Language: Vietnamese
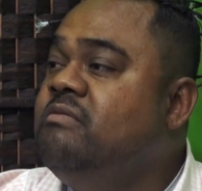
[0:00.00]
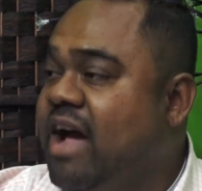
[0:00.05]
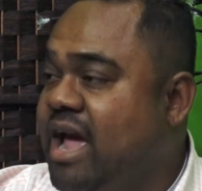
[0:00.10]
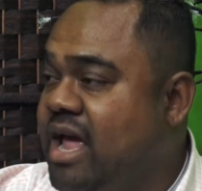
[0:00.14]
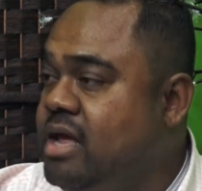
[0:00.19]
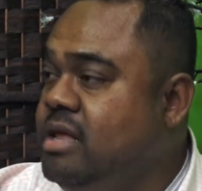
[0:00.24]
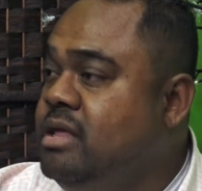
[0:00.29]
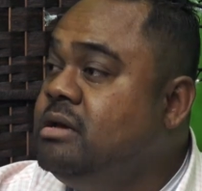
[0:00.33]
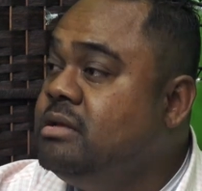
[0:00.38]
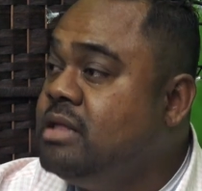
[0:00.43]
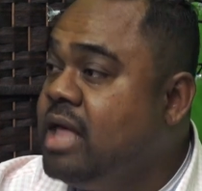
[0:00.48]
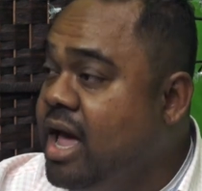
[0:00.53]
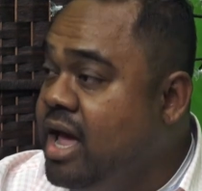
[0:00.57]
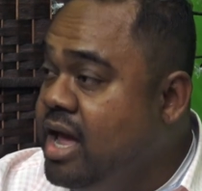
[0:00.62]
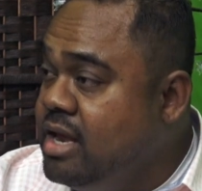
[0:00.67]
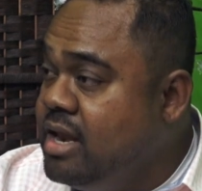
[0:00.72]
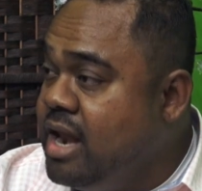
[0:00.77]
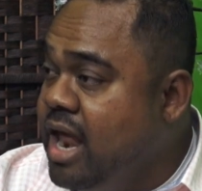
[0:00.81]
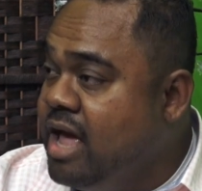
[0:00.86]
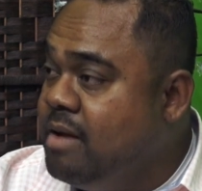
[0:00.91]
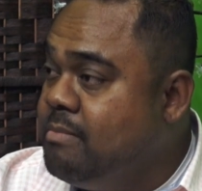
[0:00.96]
phải như
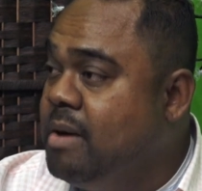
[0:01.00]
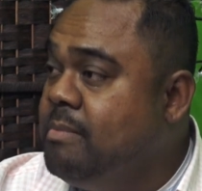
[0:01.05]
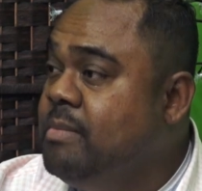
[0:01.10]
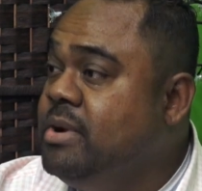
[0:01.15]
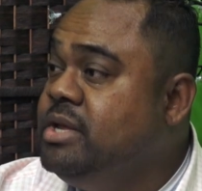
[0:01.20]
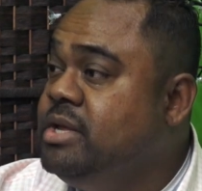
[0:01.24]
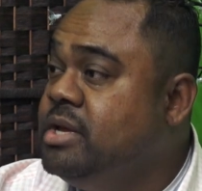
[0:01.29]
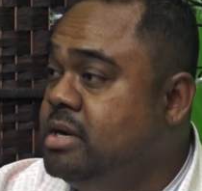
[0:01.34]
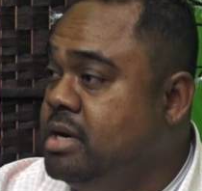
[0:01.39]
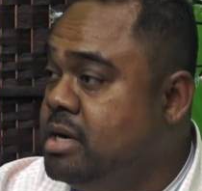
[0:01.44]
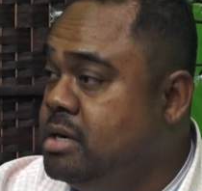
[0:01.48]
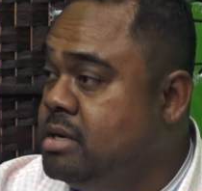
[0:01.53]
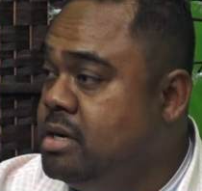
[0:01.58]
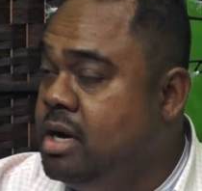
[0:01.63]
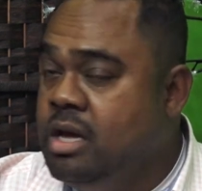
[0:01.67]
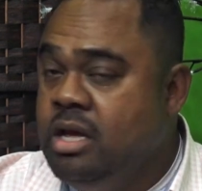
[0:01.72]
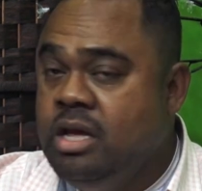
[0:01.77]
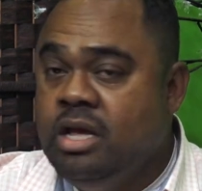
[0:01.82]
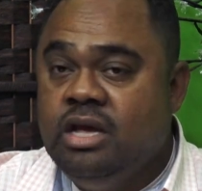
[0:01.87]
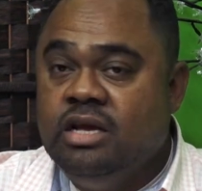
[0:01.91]
thế để mà mình chữa lửa